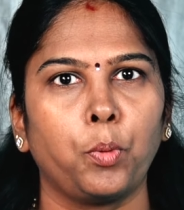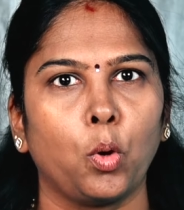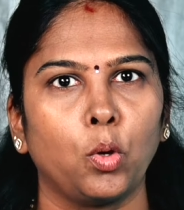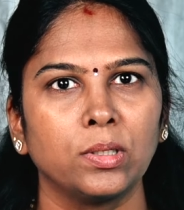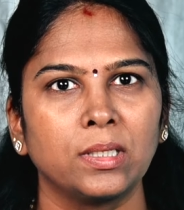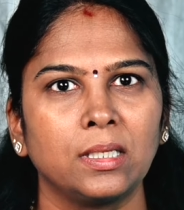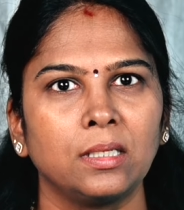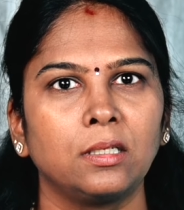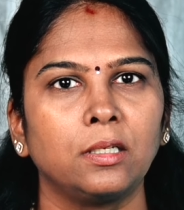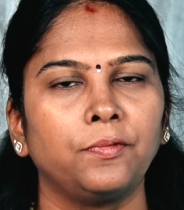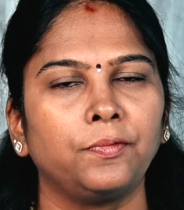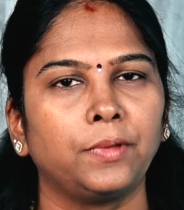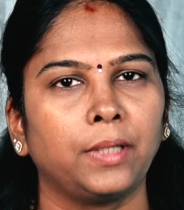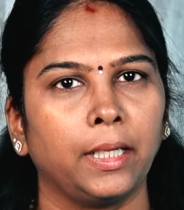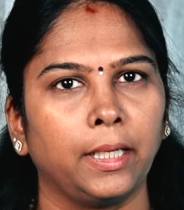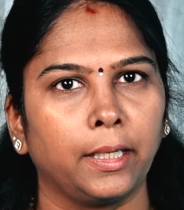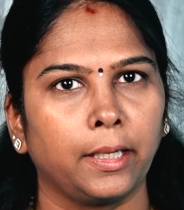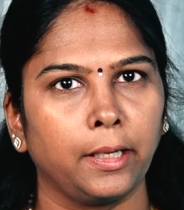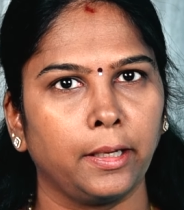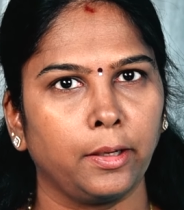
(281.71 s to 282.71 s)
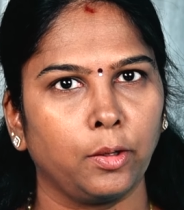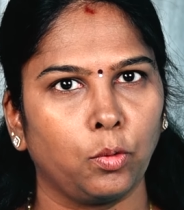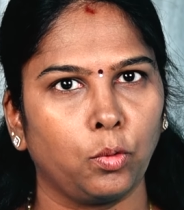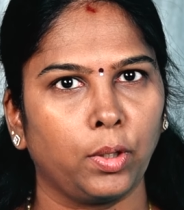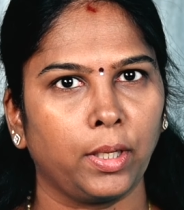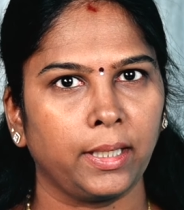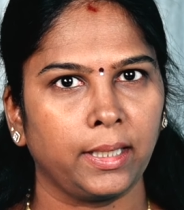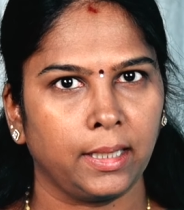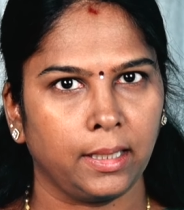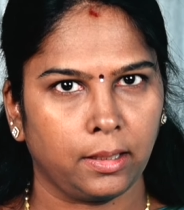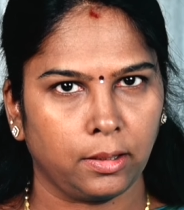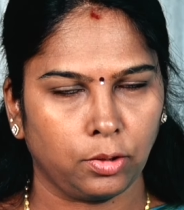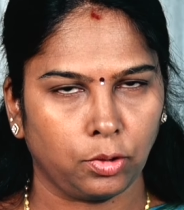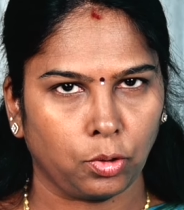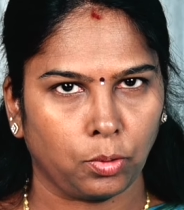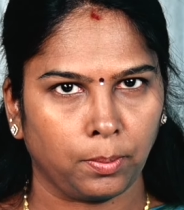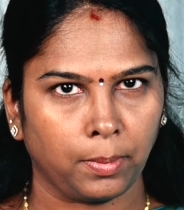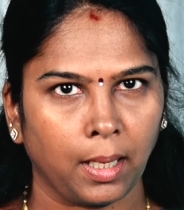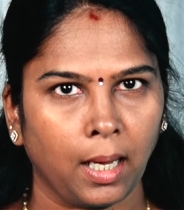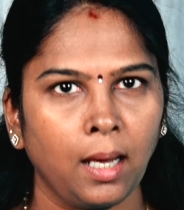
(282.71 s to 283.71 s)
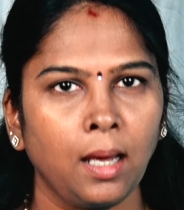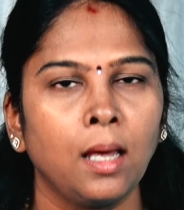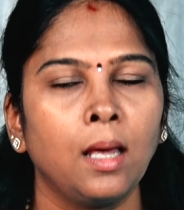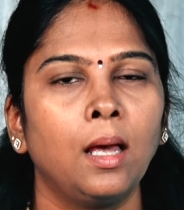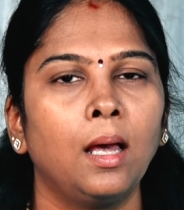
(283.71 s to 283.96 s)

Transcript: பாசிட்டிவ் திங்கிங்கோடு இருந்தோம்னா